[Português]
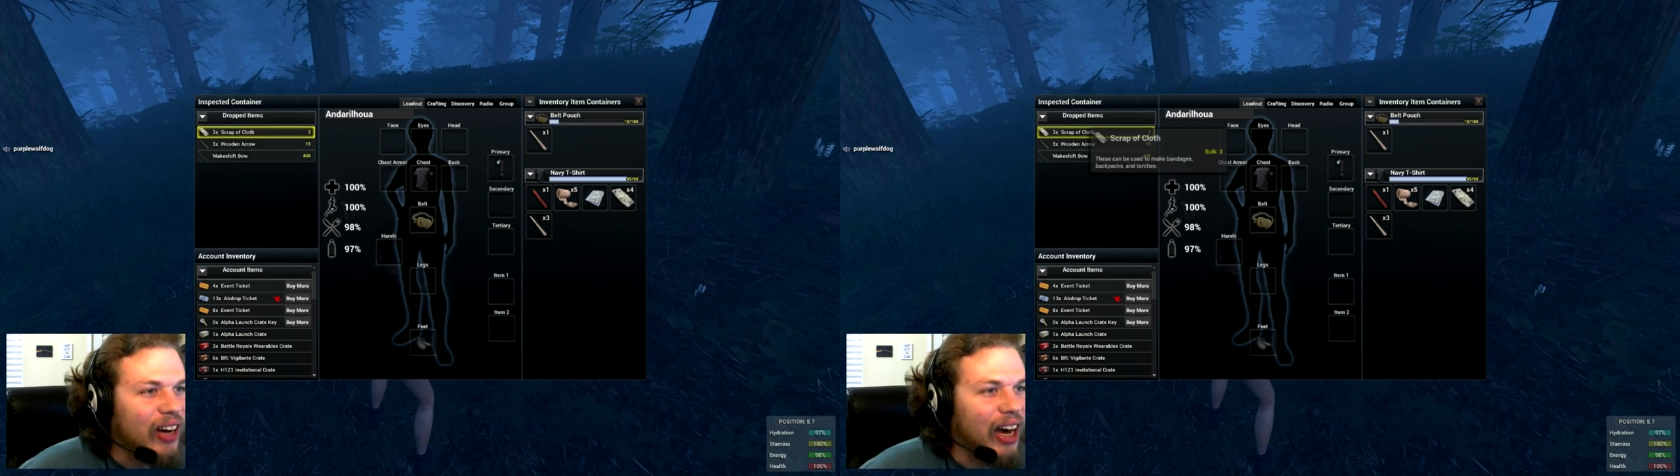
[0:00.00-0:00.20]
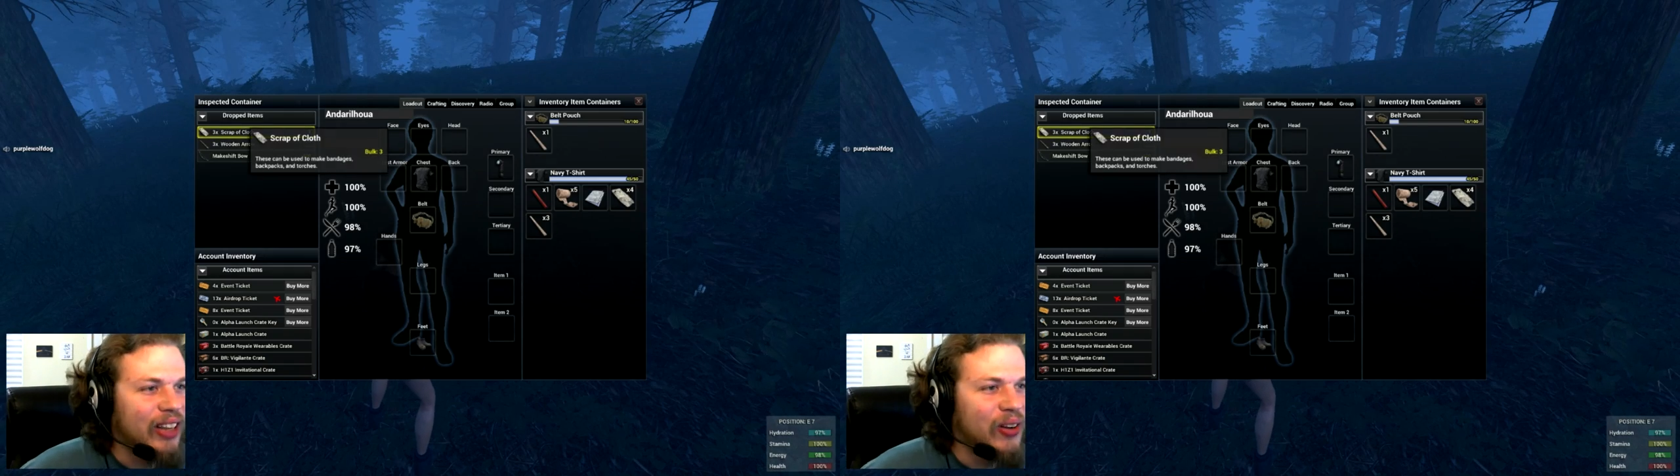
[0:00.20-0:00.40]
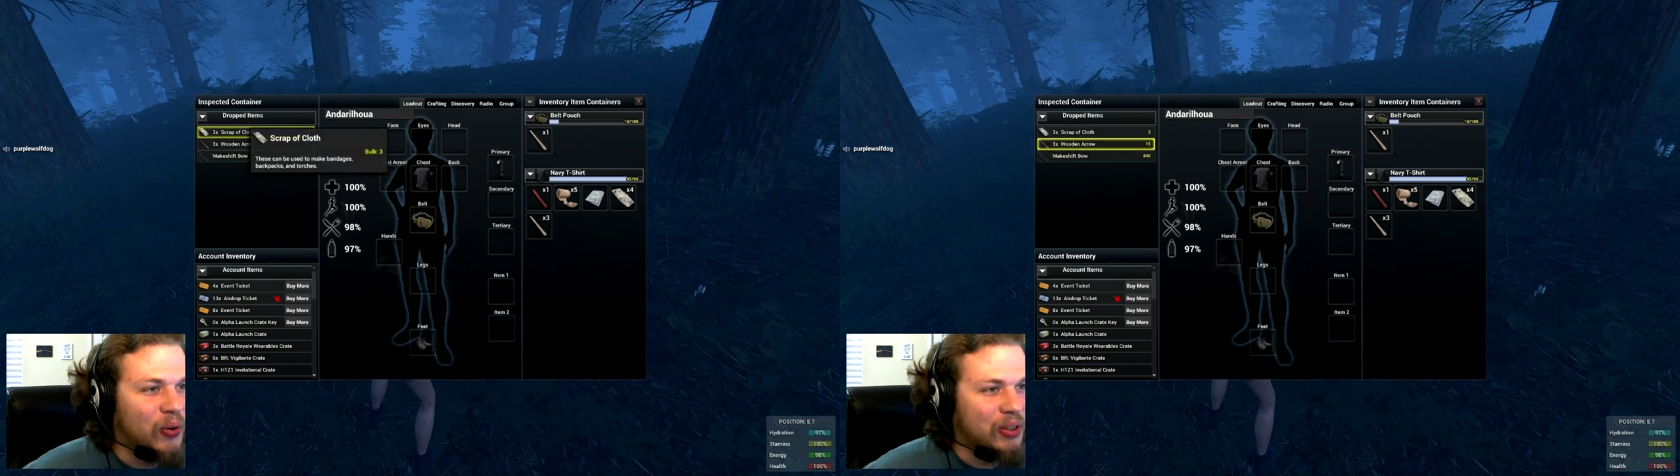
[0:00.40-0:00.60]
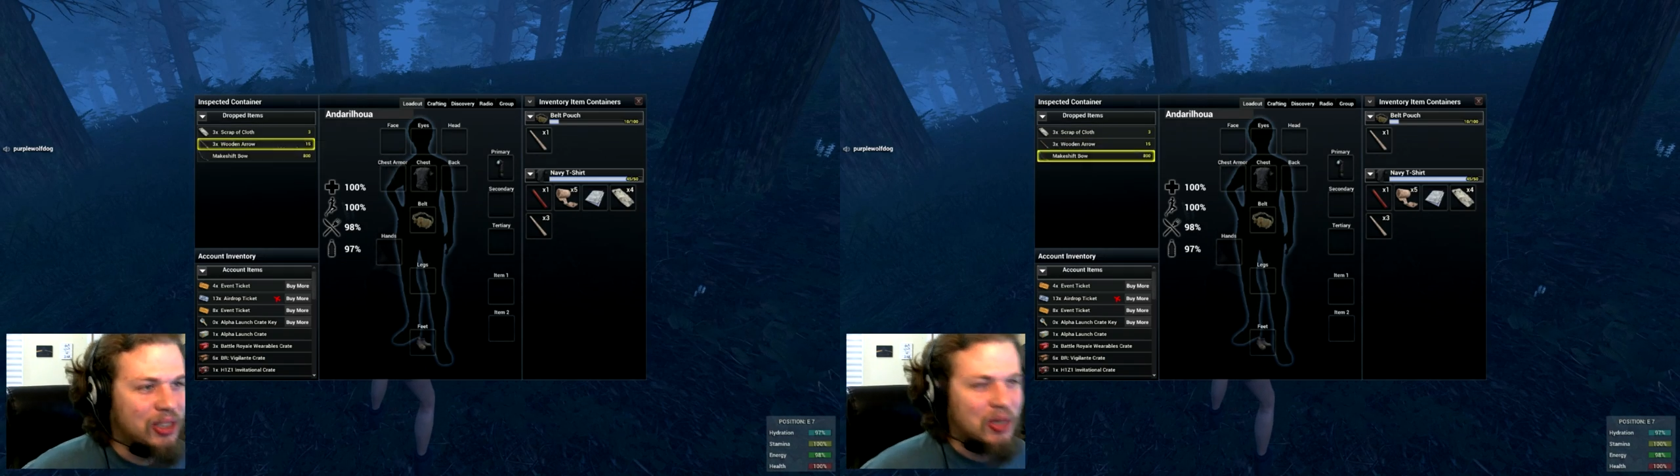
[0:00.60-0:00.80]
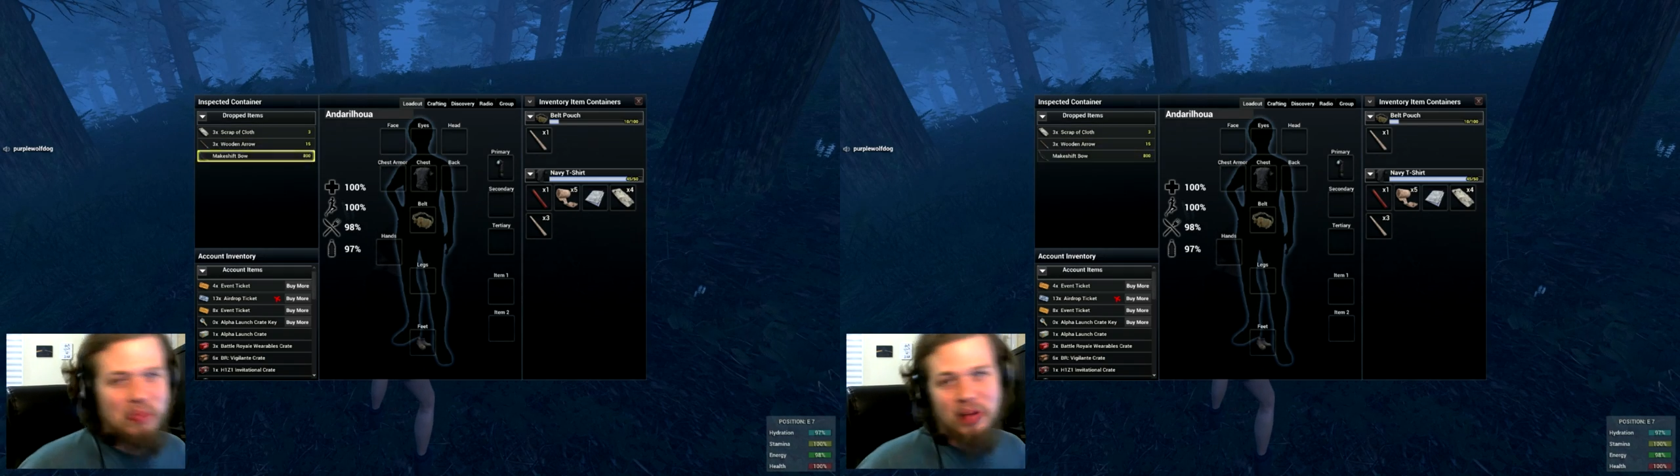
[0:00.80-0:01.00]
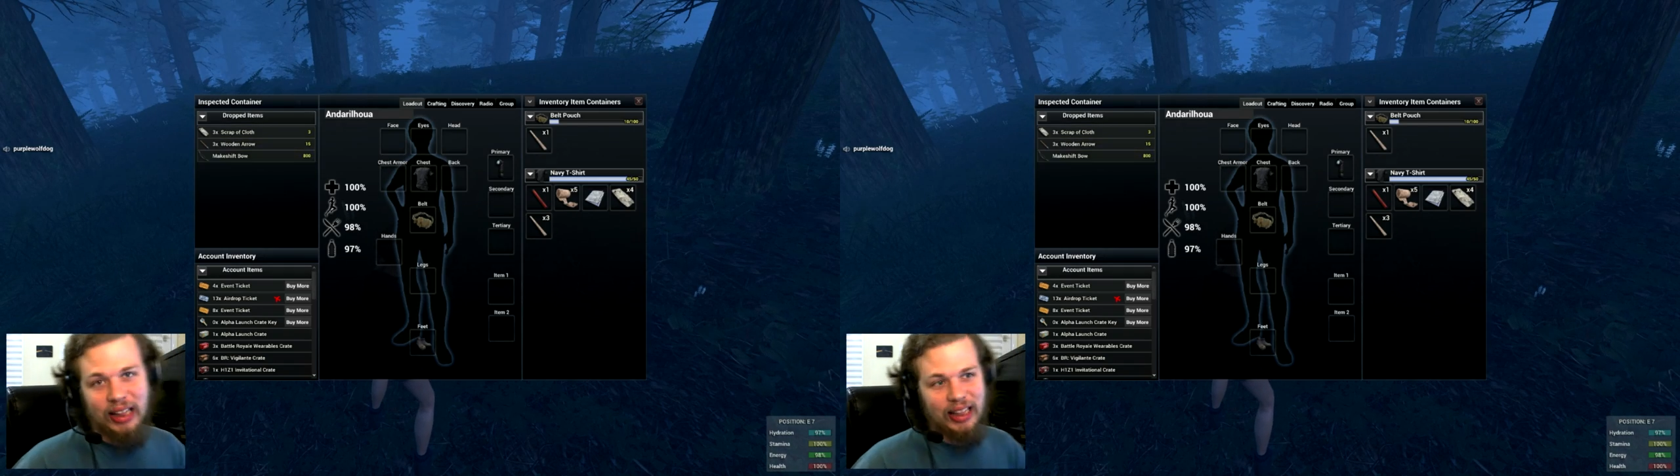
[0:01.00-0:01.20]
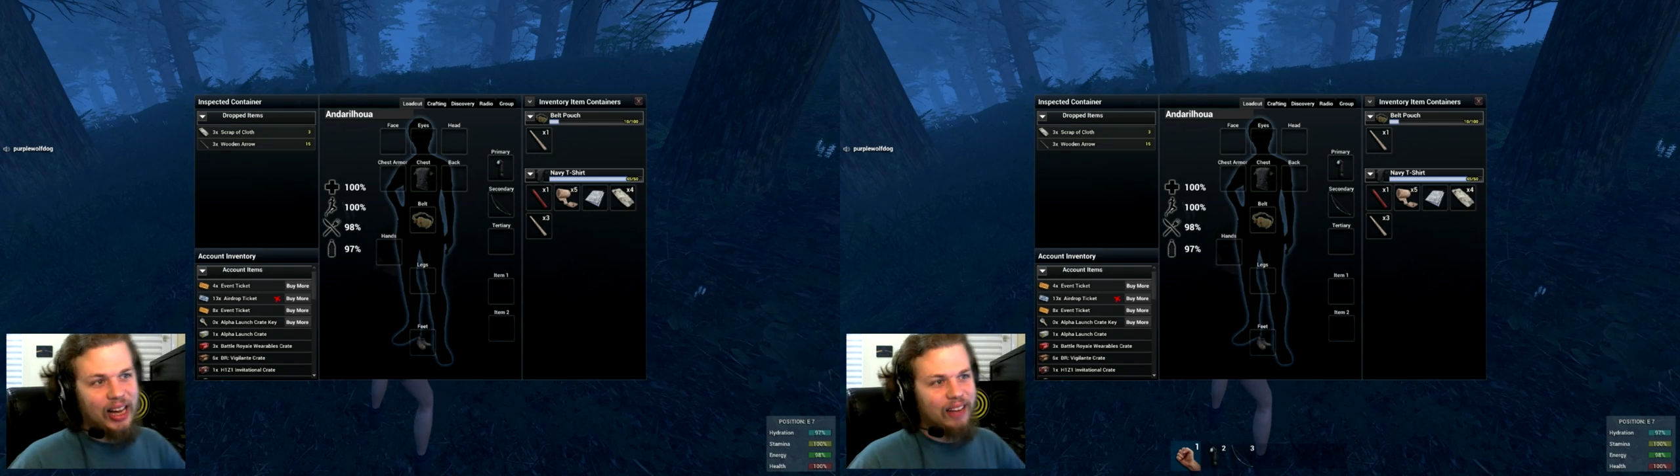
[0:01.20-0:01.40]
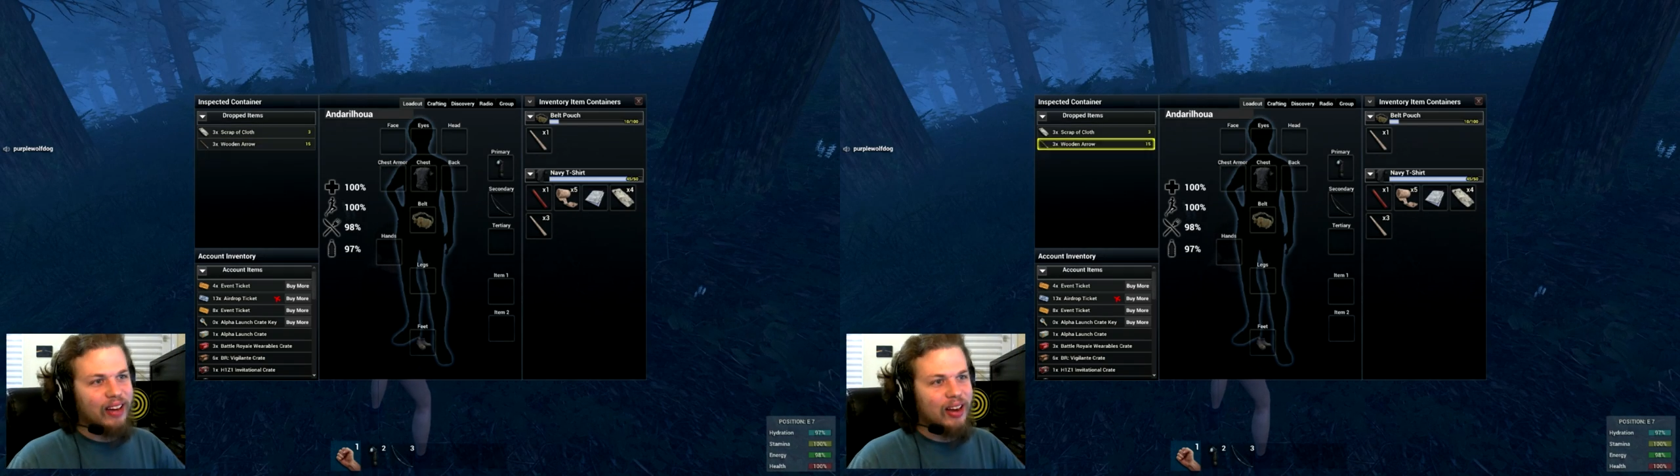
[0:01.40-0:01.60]
o cara não conseguiu
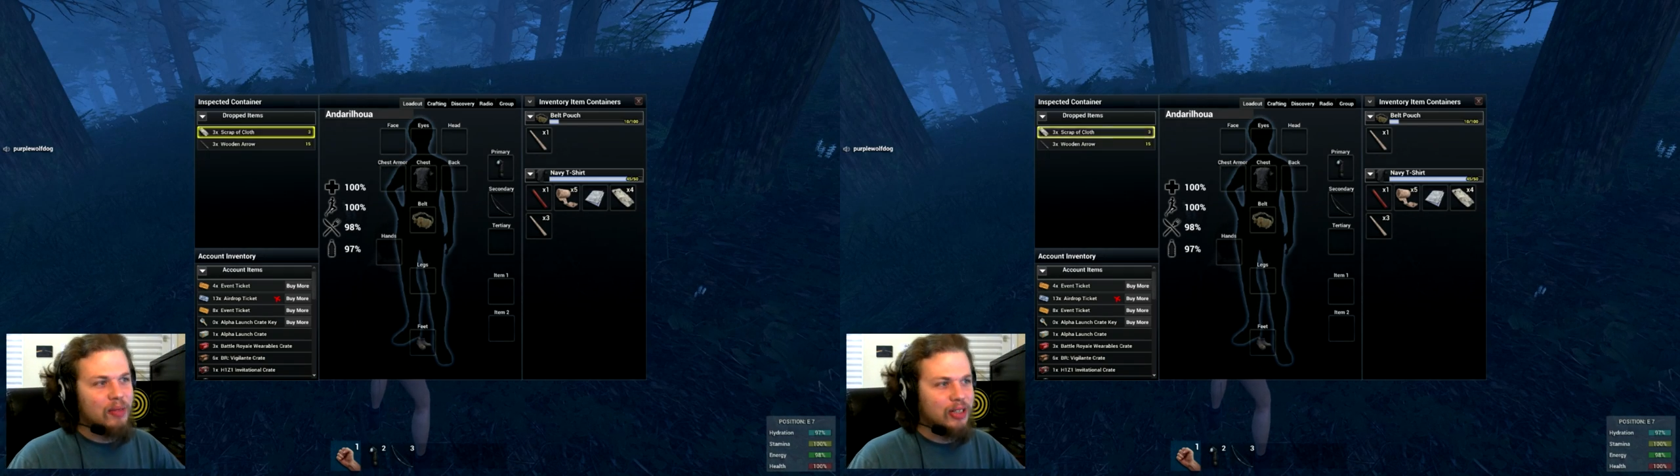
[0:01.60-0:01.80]
matar, velho.